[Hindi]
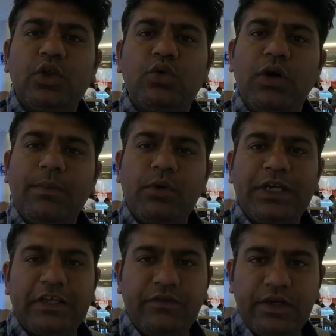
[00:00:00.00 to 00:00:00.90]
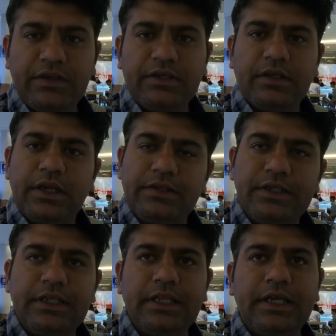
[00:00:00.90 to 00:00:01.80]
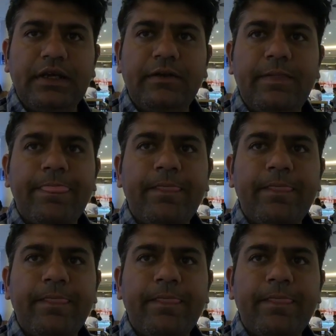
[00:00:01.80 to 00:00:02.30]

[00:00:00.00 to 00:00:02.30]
तो वो आपको टैक्स फ्री रिसिप्ट दे देगा